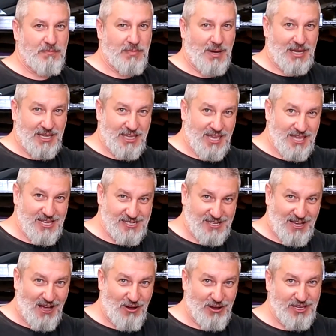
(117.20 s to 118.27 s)
paguei esse
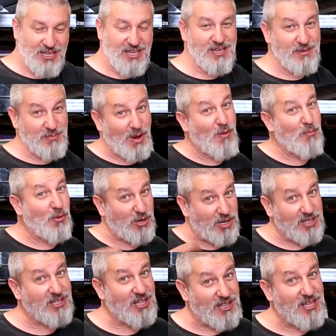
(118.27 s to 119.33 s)
carro aqui, mais um
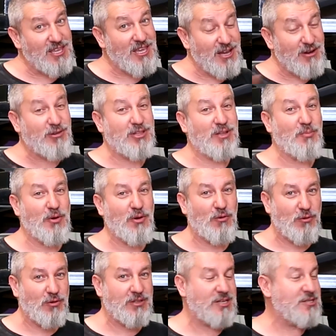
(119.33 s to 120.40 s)
pouquinho de dinheiro que depois eu
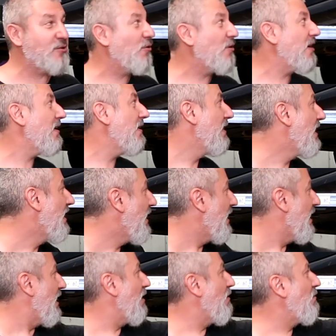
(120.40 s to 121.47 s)
conto a história.
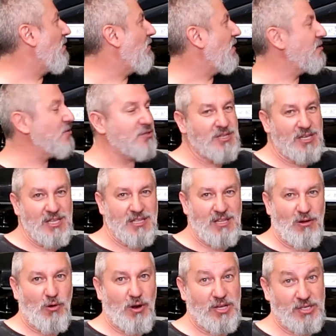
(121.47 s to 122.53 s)
Eu vou fazer o seguinte
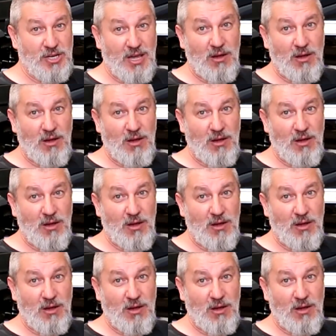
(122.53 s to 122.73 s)
agora, já